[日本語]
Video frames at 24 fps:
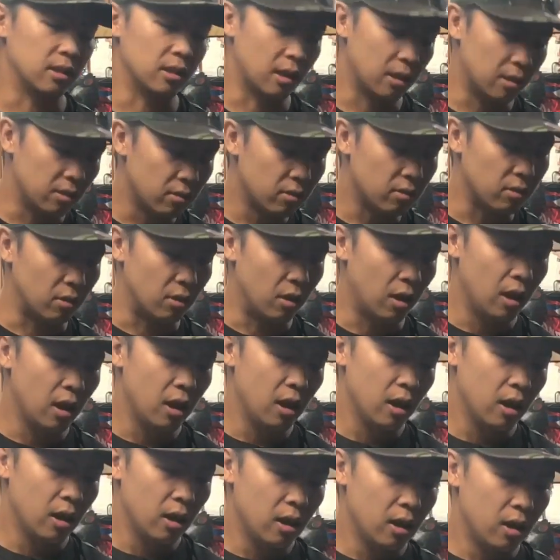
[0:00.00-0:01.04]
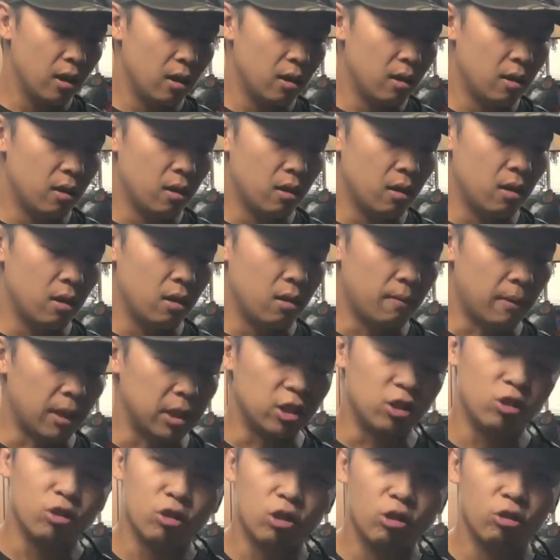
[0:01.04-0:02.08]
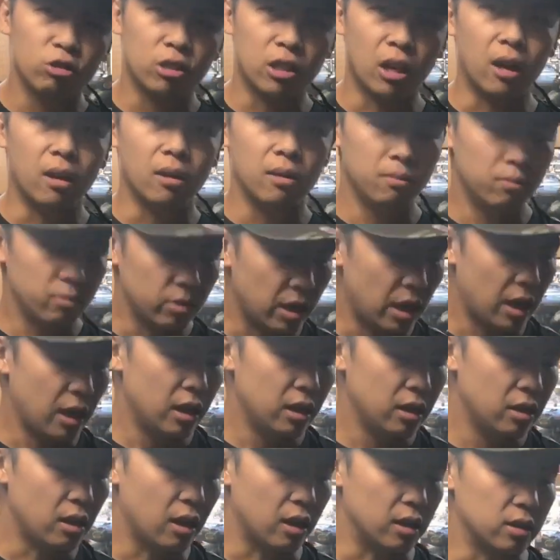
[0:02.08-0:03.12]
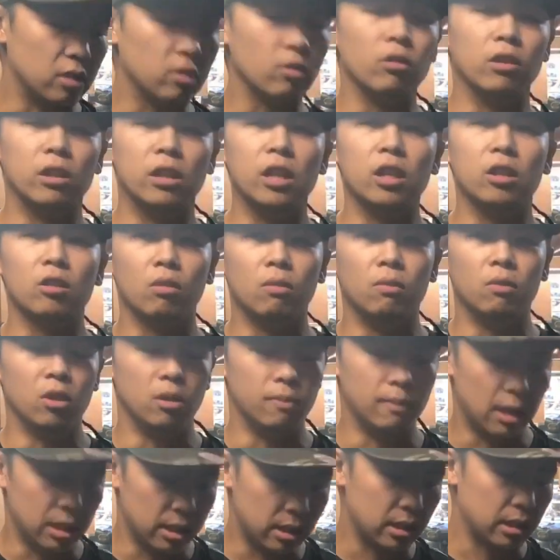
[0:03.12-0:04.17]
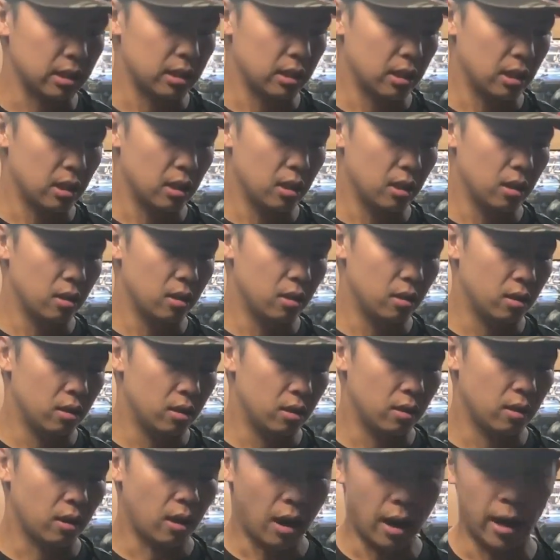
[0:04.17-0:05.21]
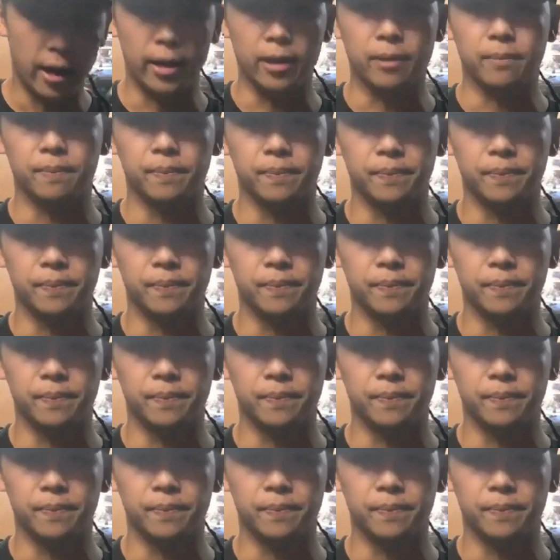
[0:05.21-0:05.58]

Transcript: いですけどまあ中級者経営にはすごいいいと思いますはい